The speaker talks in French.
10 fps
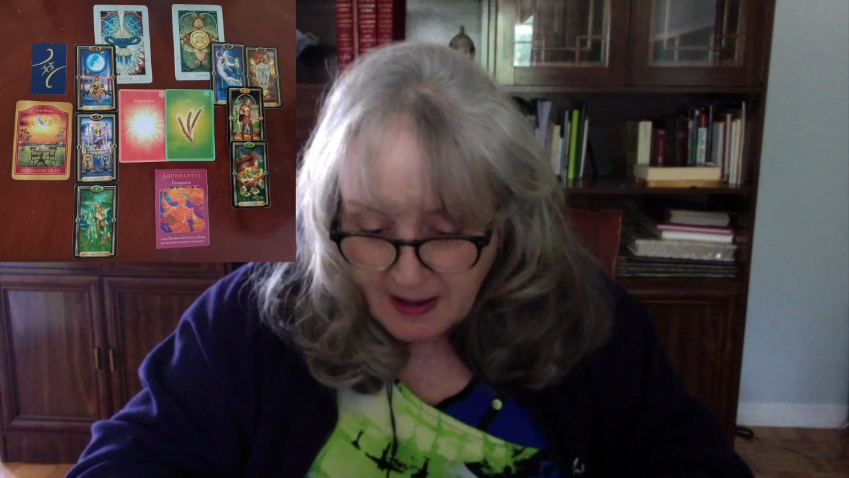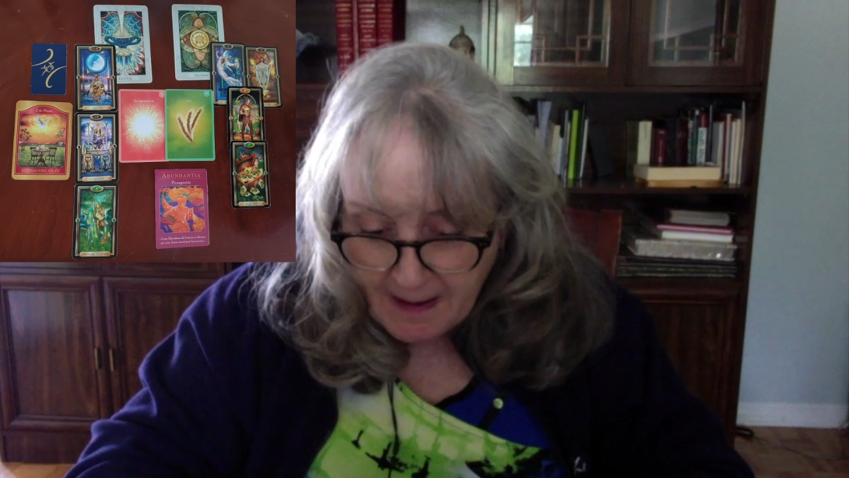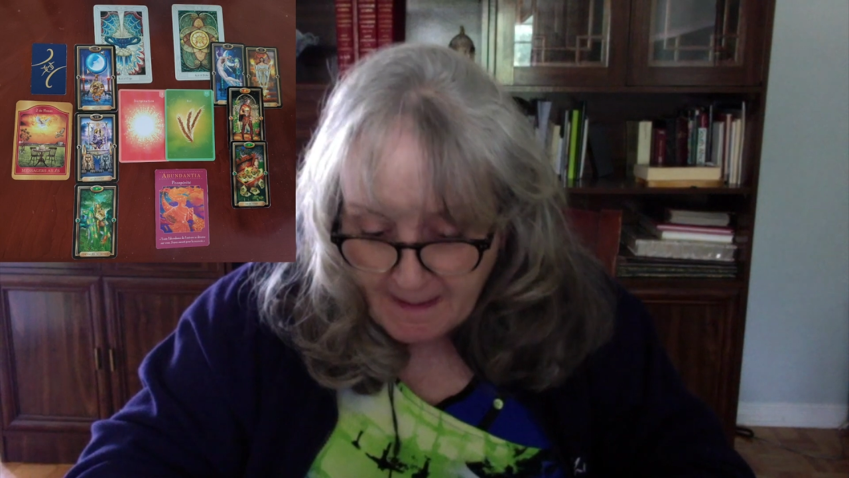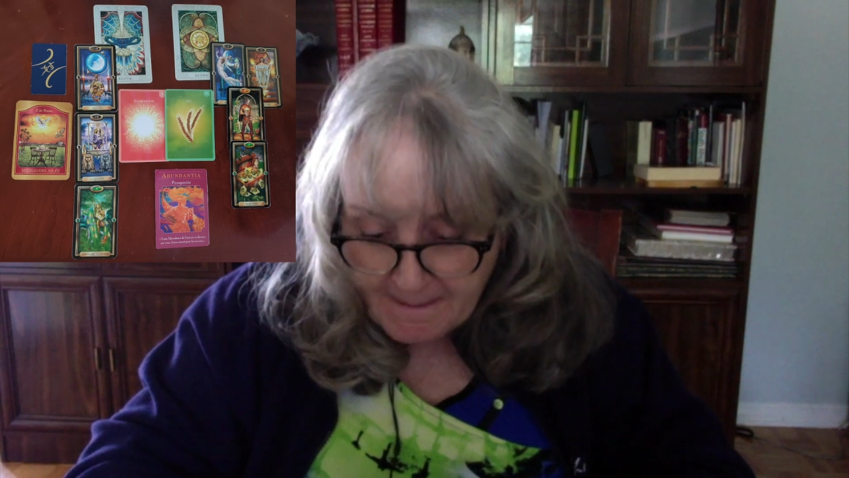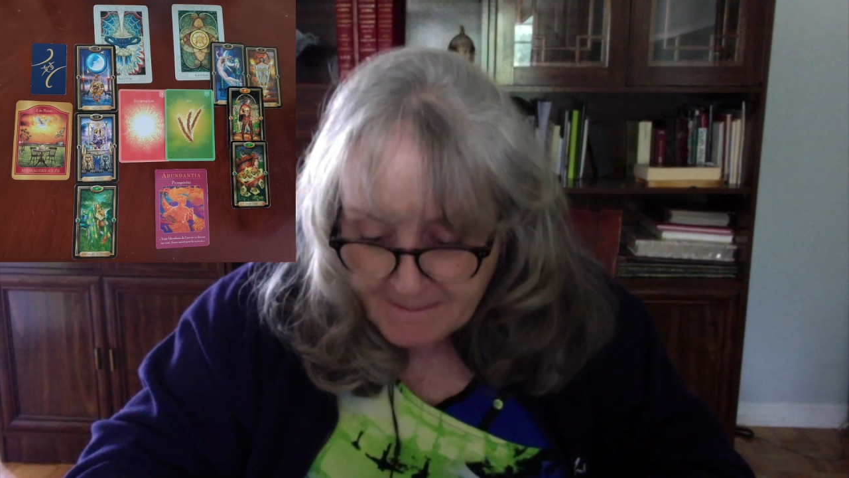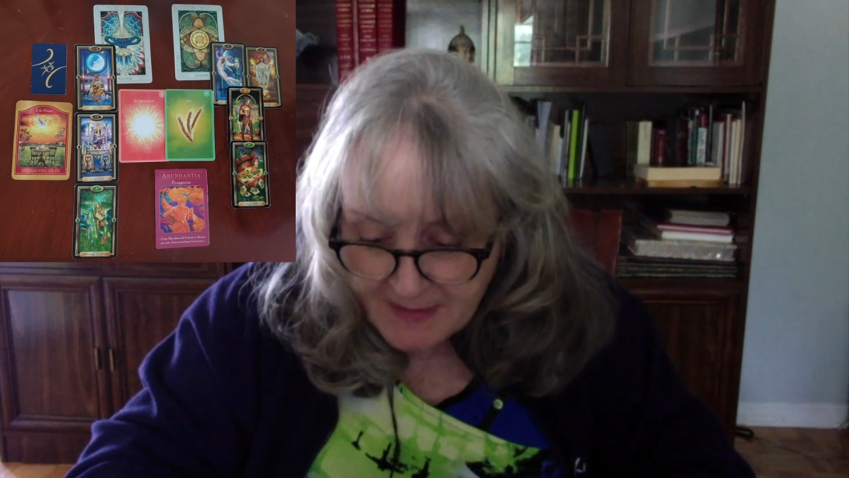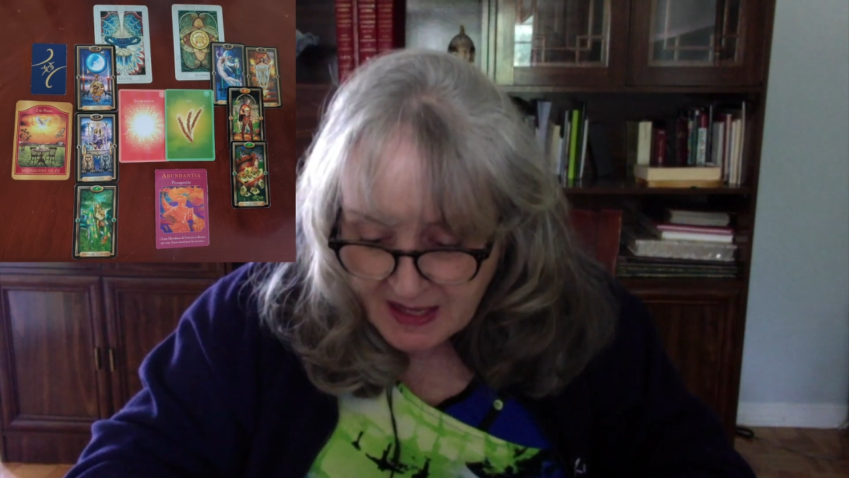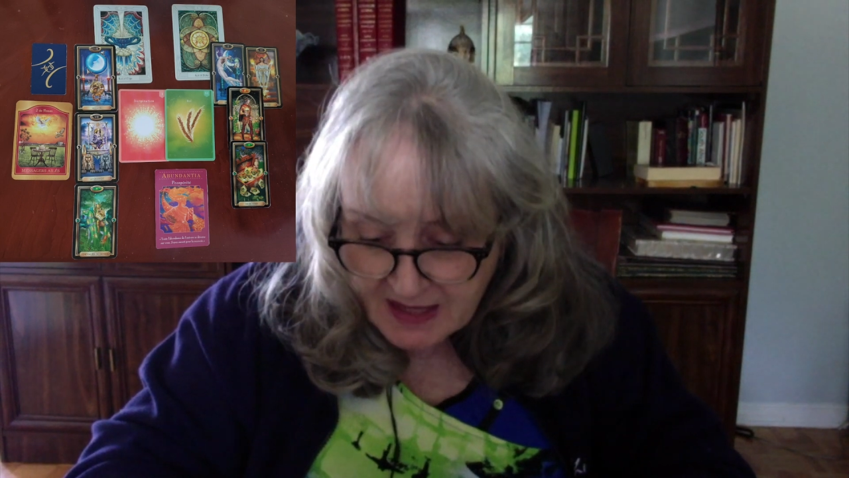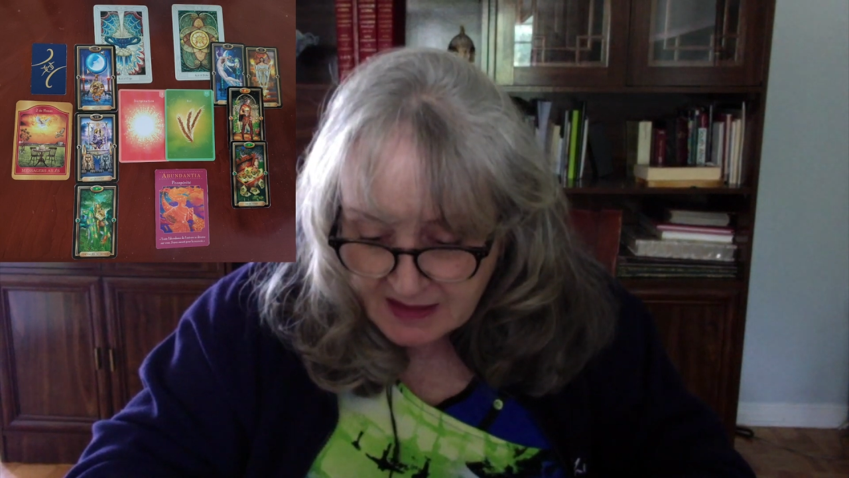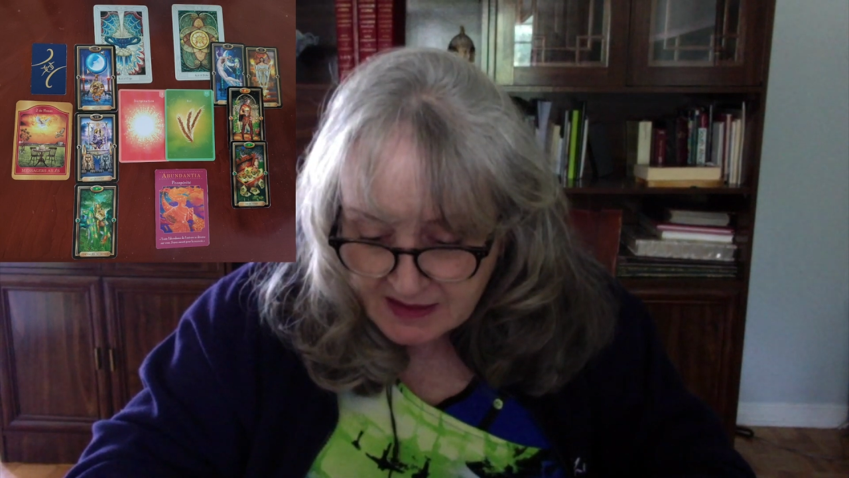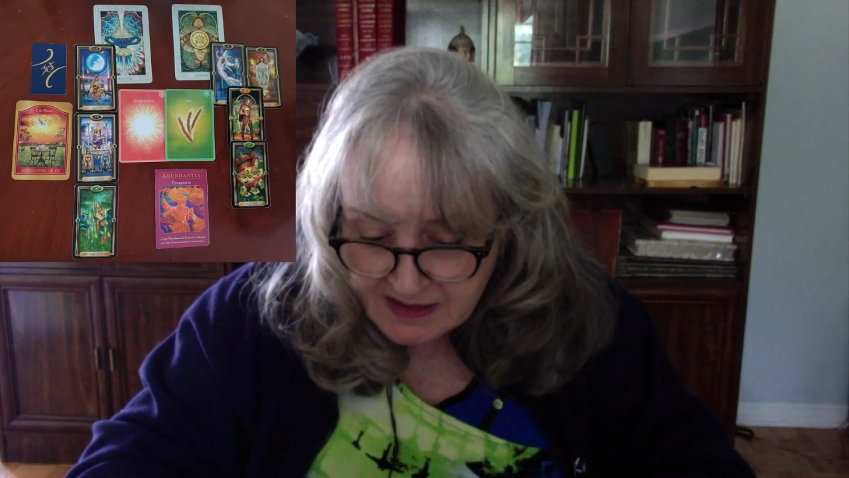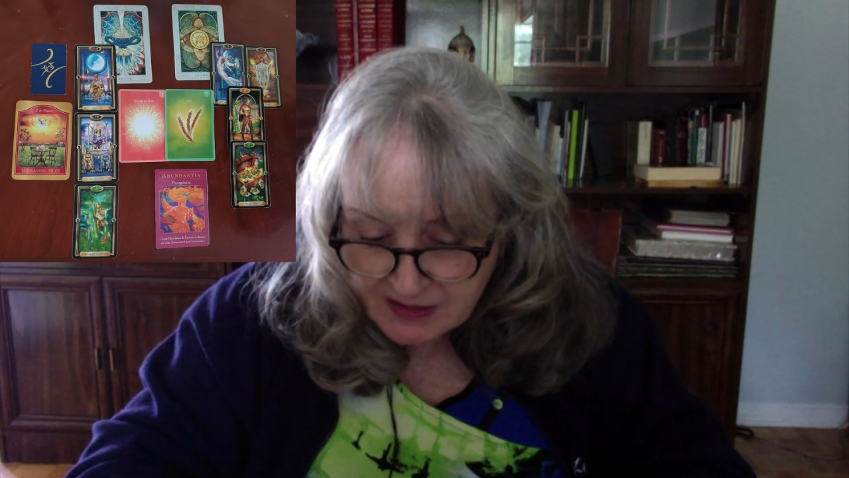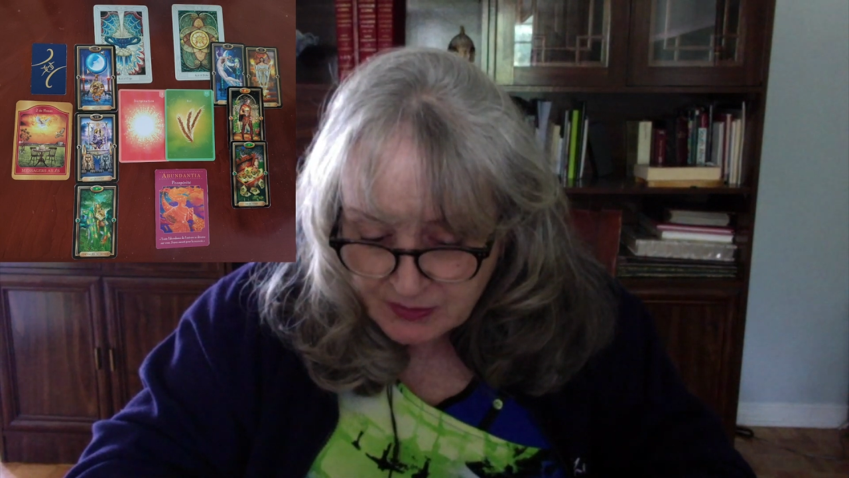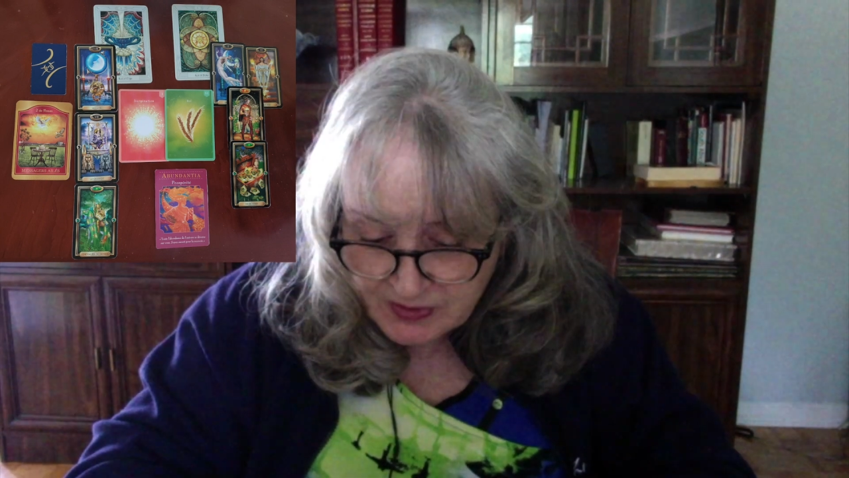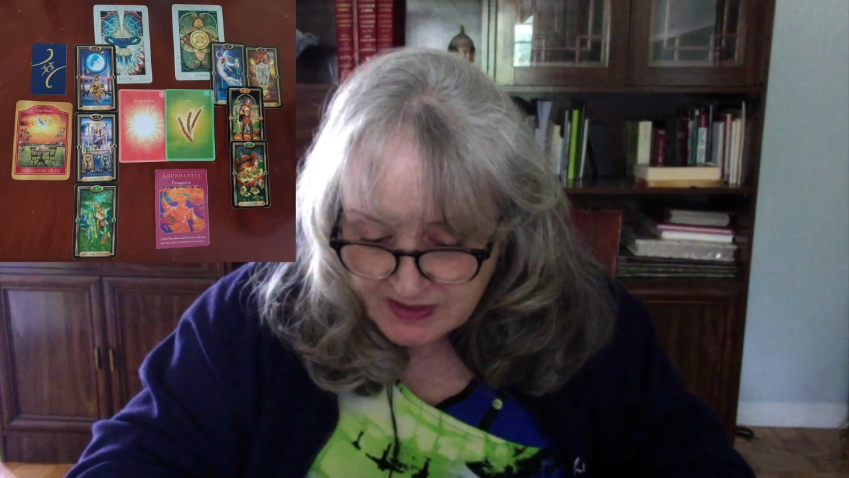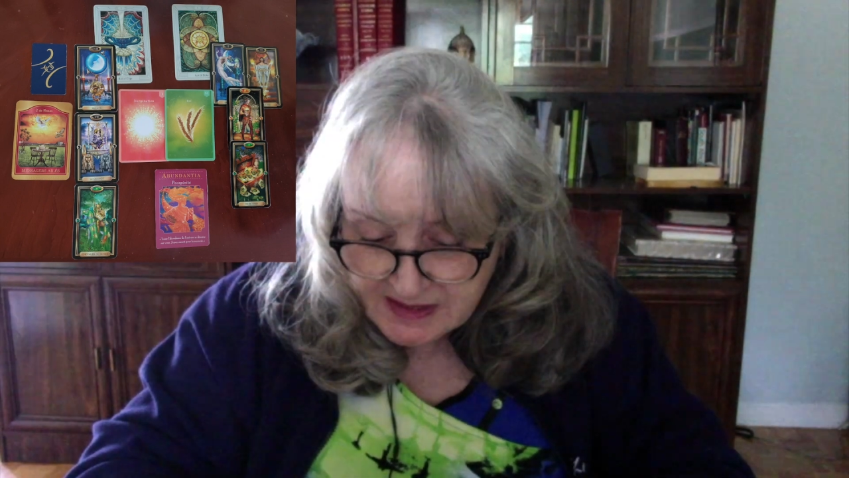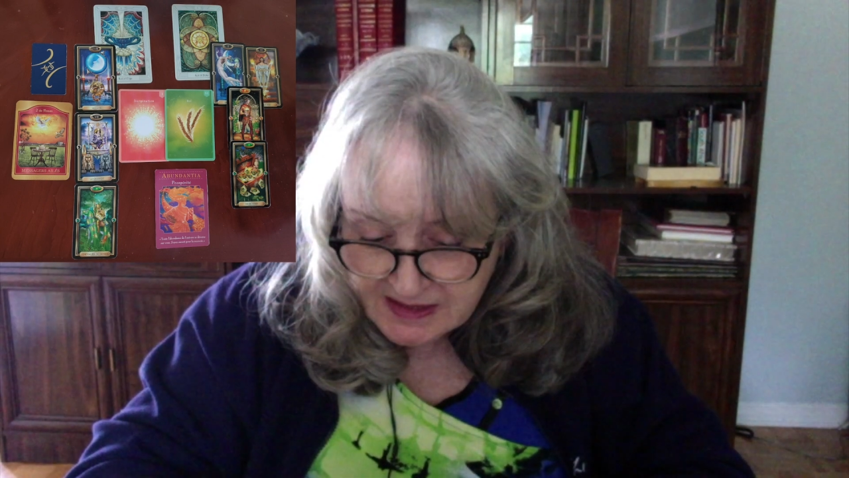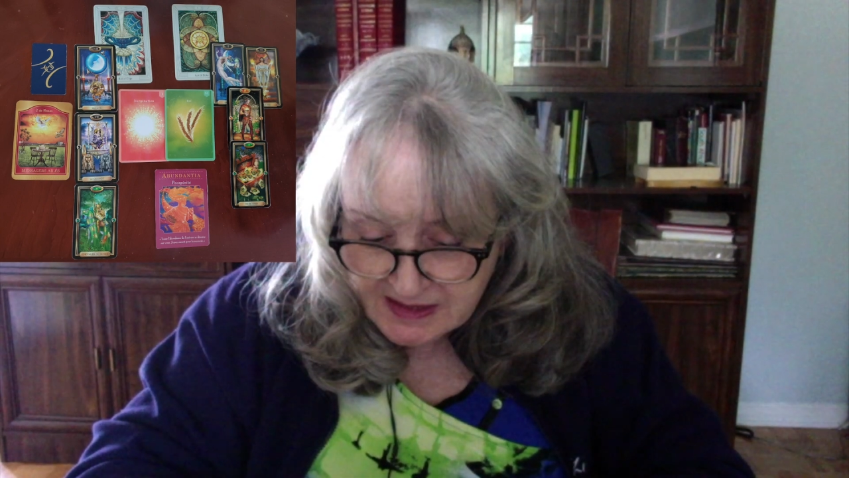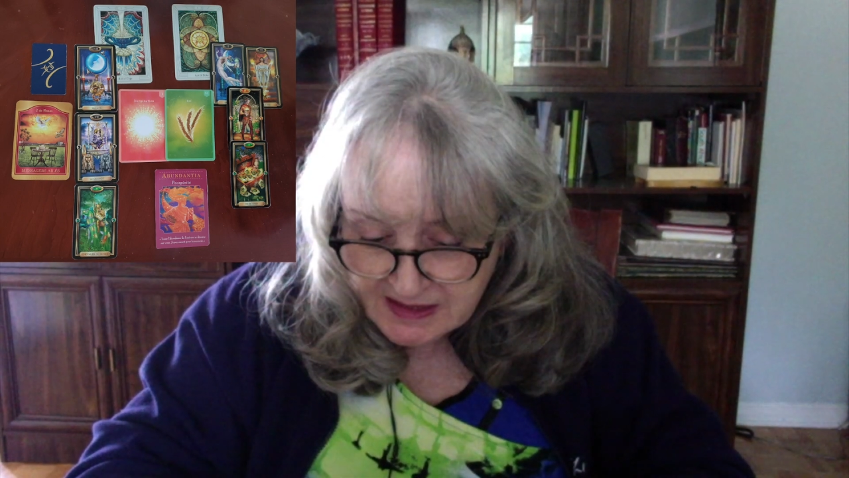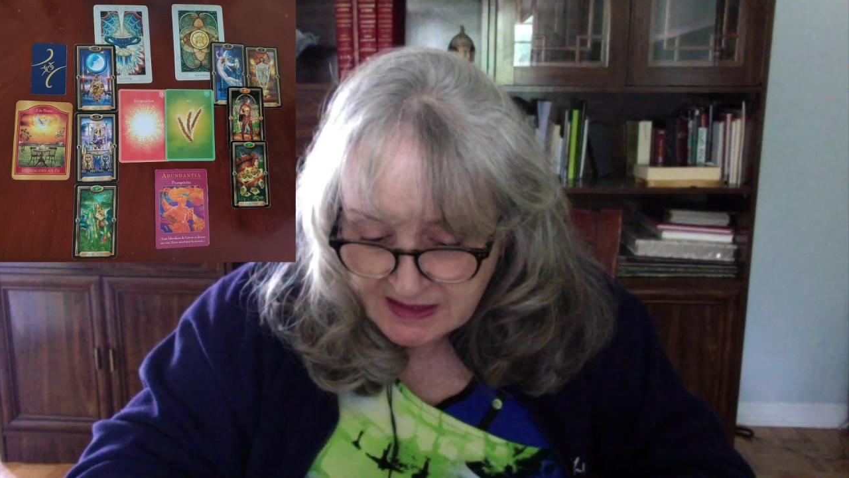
mais c'est aussi